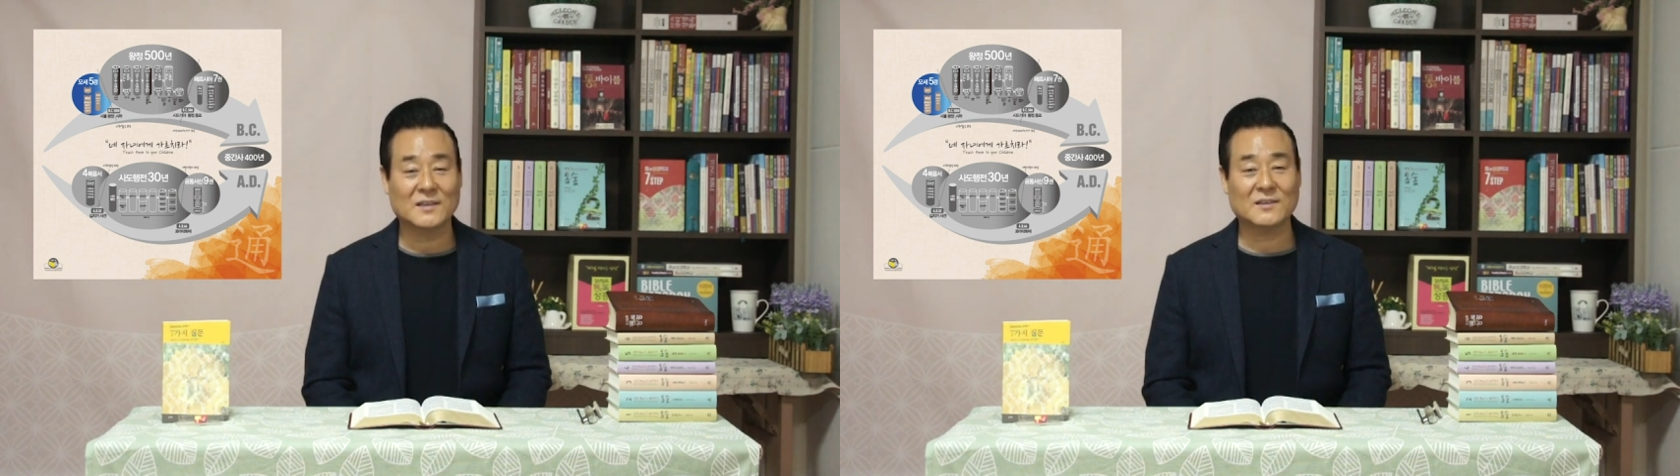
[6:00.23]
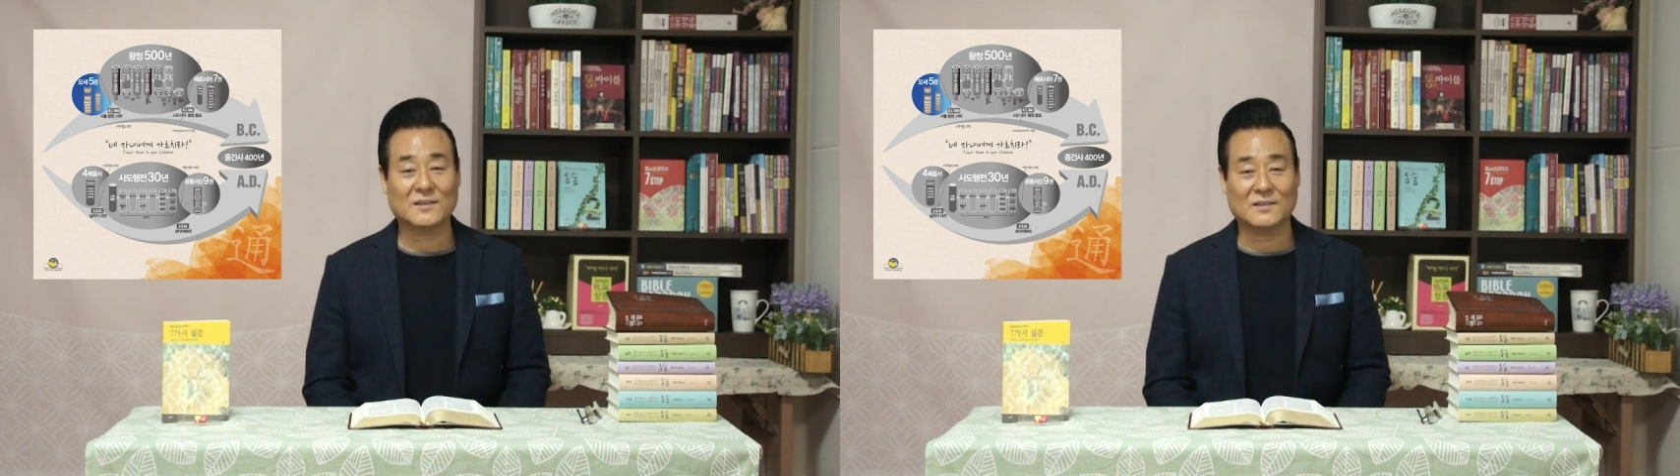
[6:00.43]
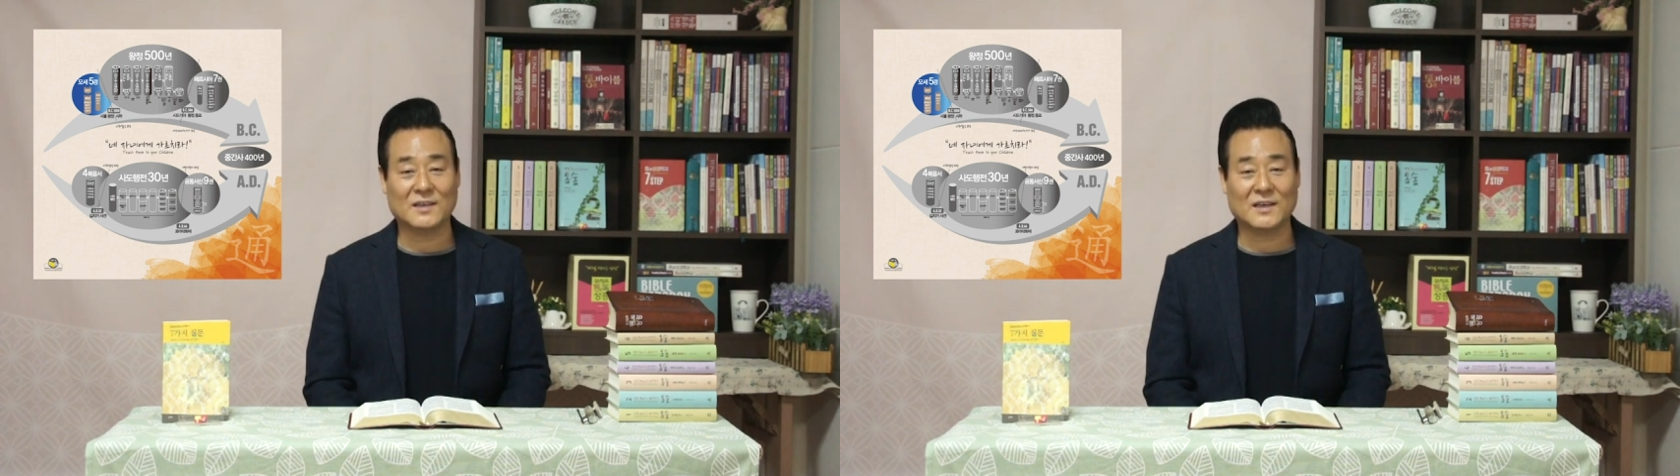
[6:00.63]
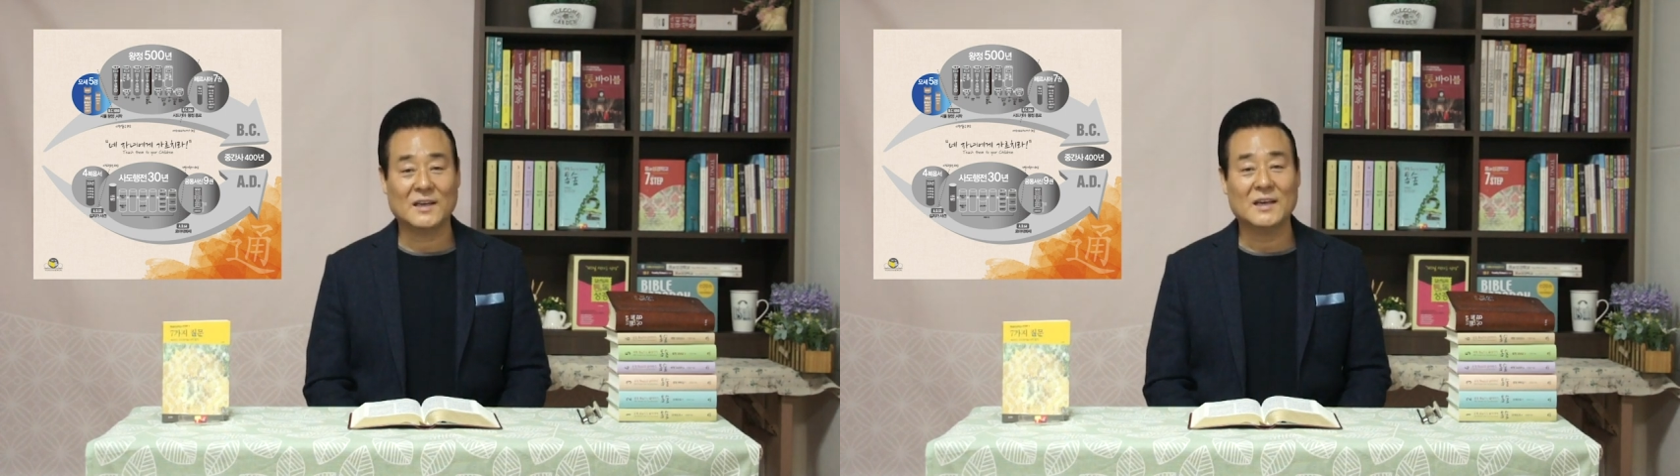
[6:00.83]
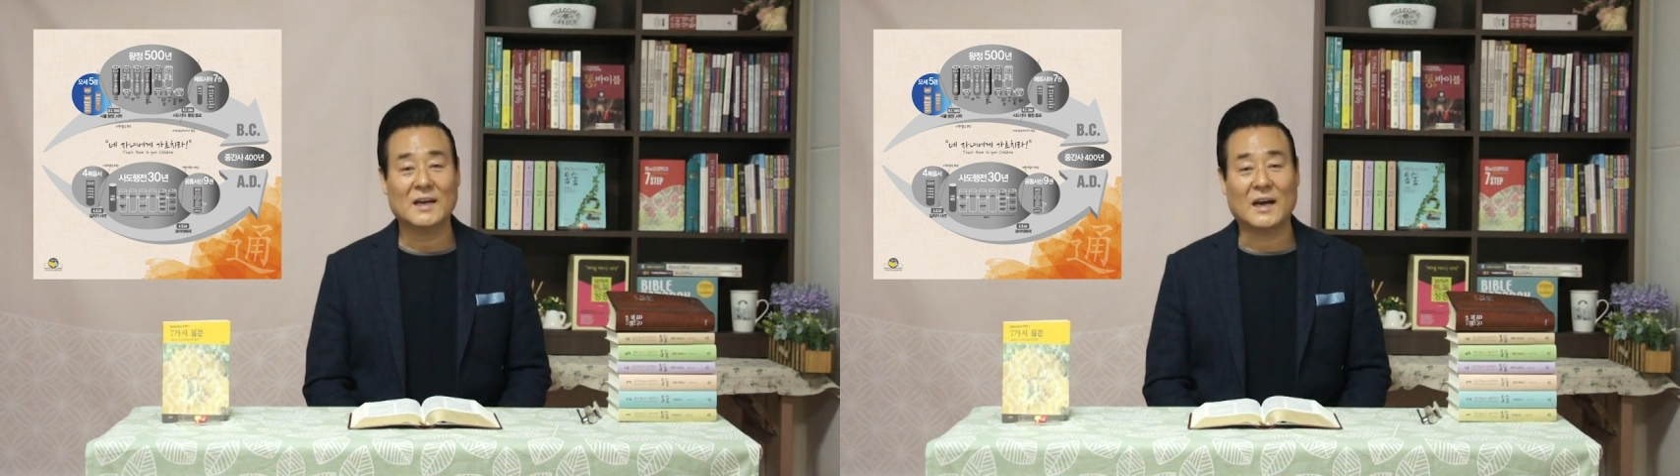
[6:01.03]

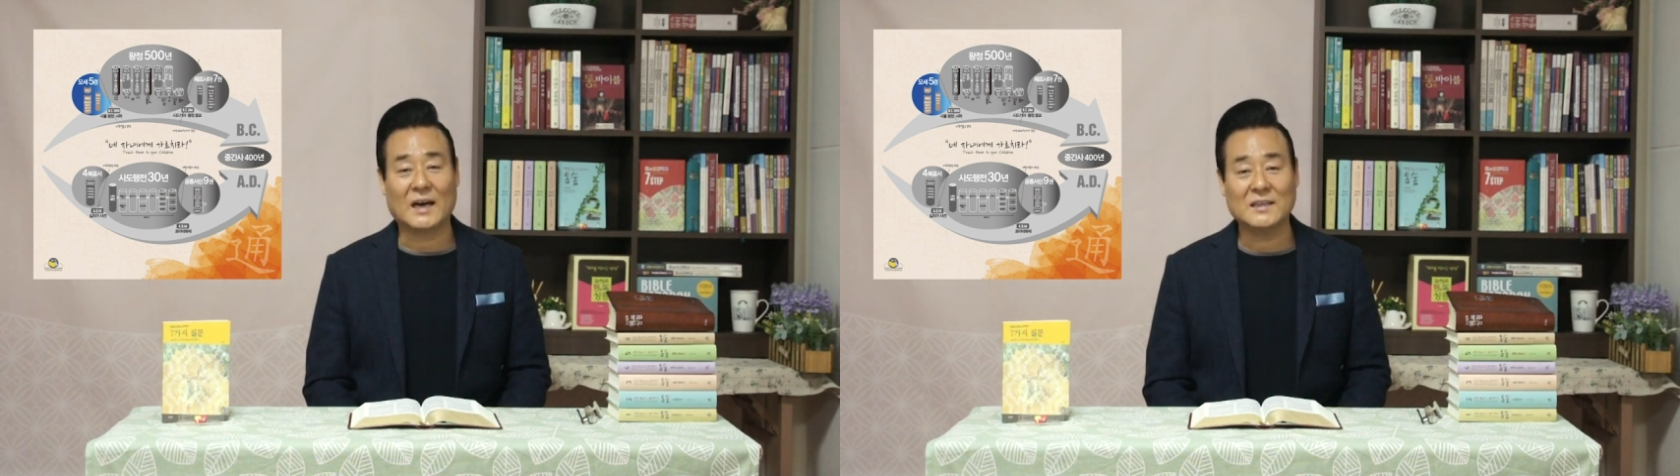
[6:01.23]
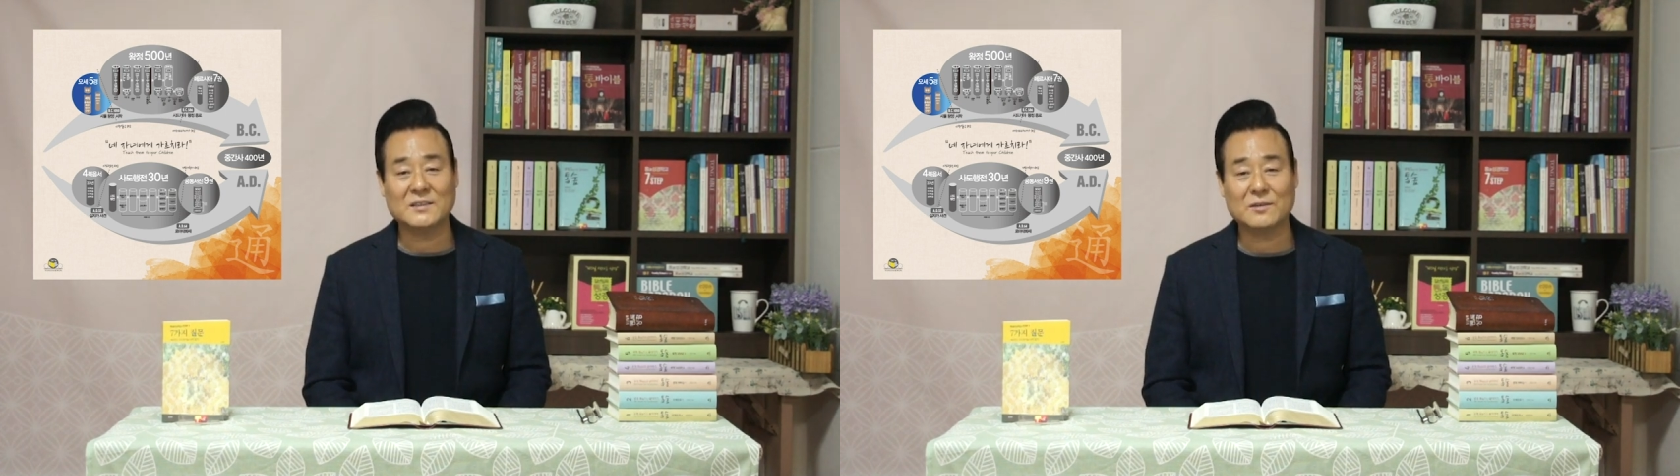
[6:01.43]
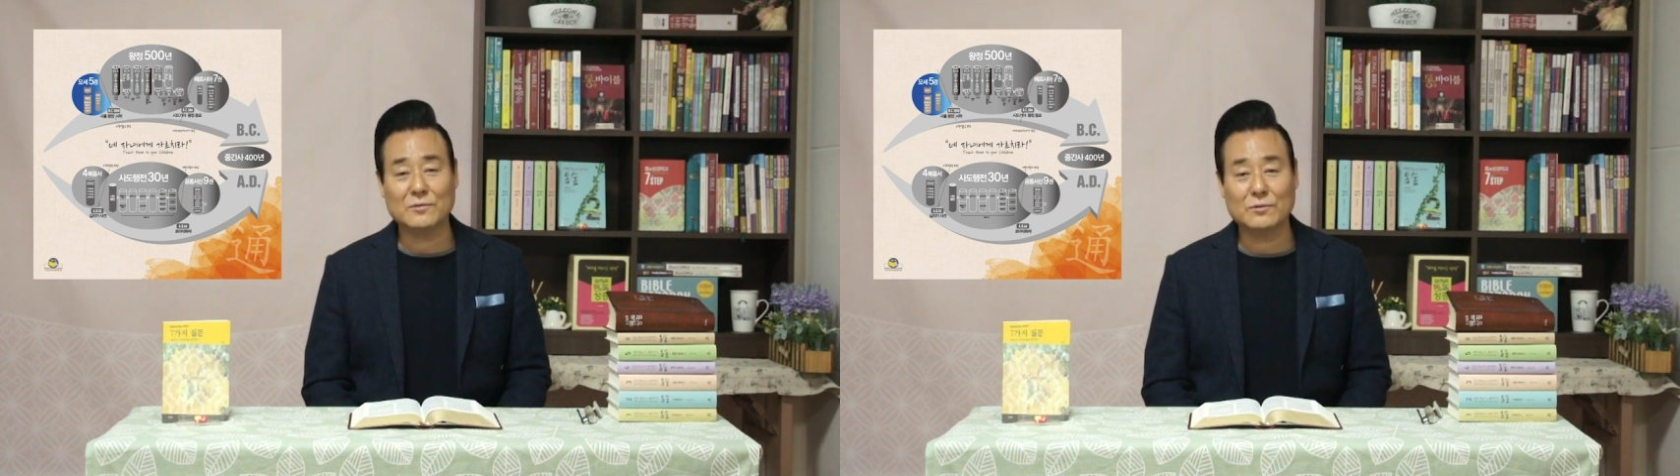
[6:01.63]
그런데 아이성